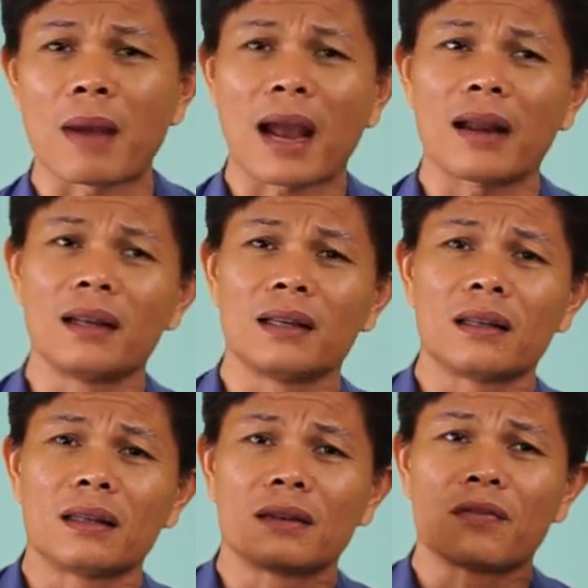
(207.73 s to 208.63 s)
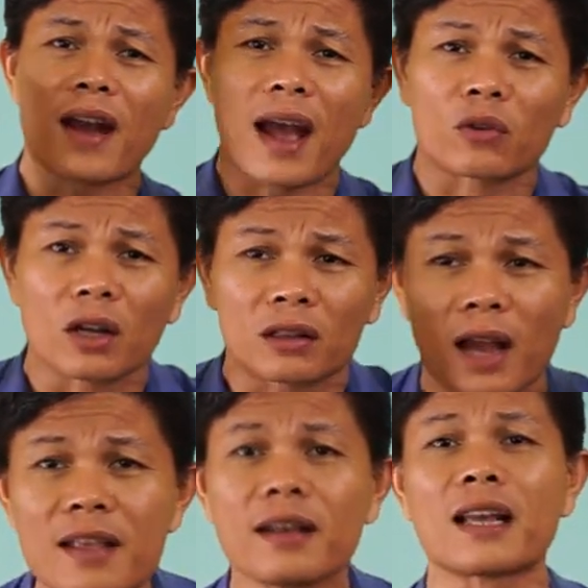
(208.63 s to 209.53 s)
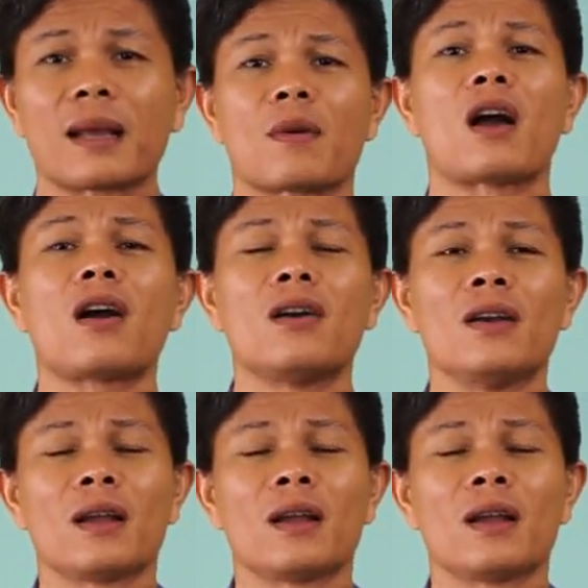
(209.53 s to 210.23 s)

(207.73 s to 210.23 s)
Bạn hãy đi vào thực tế những cái doanh nghiệp đó,